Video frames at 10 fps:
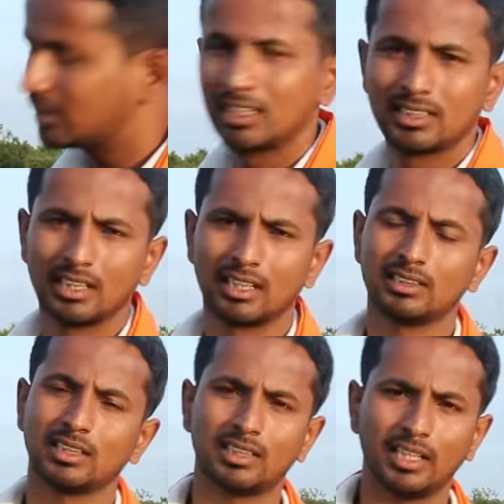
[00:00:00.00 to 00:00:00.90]
अच्छे से कर
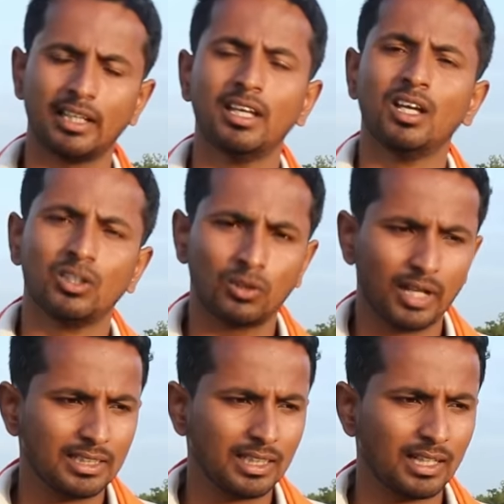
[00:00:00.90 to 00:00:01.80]
सकते हैं तो
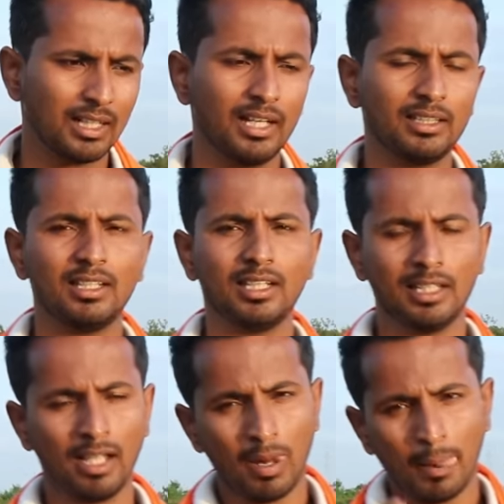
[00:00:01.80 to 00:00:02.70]
कैसे करना है तो
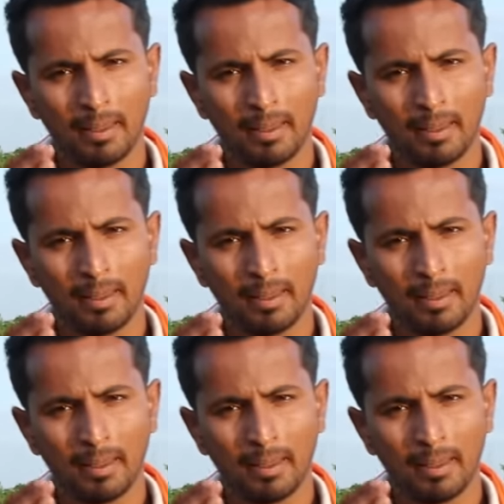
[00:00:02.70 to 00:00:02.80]
देखिए